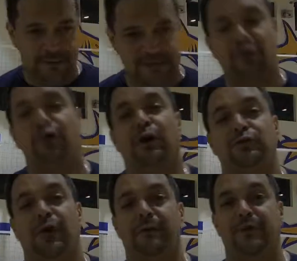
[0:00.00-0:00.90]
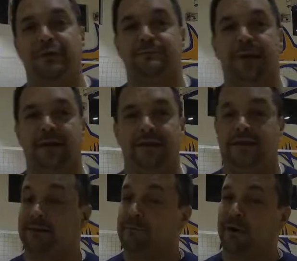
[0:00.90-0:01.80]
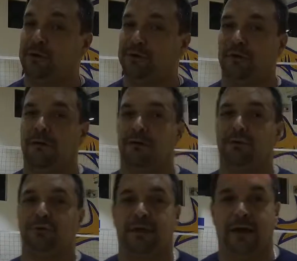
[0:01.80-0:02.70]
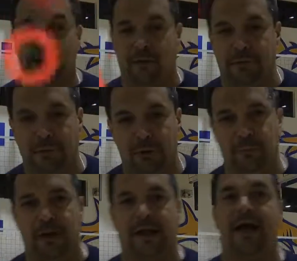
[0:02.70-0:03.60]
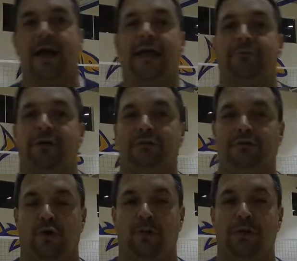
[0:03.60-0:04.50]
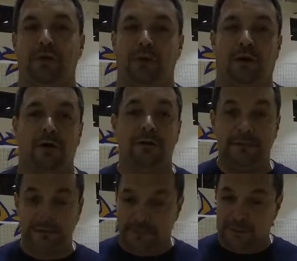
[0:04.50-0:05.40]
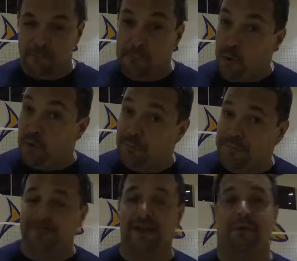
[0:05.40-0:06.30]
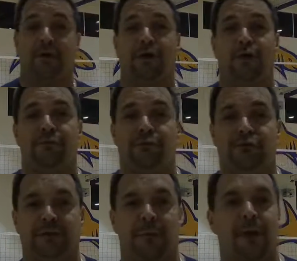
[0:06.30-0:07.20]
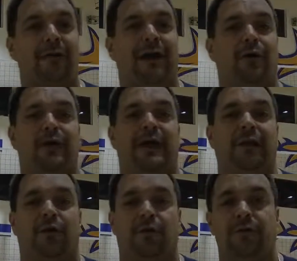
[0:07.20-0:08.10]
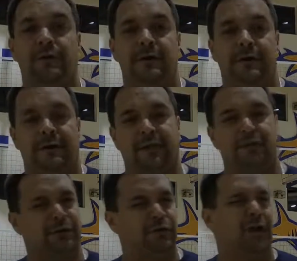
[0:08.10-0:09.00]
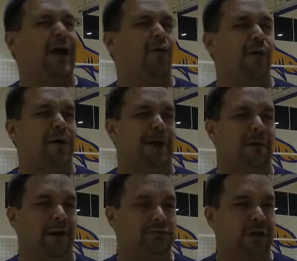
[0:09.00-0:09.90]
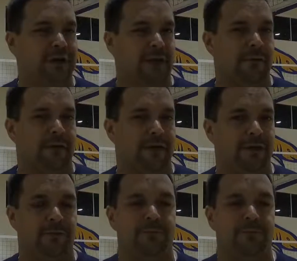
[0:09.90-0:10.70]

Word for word: Saludos a todos los amigos de Spiner, hace tiempo que no estaba con ustedes, Alan Obrador por acá en nuestro videoblog. ¡Boom! Así que espero que lo disfruten. Vamos a hablar hoy de algo que sobre todo las acomodadoras les va a gustar que hable de ello,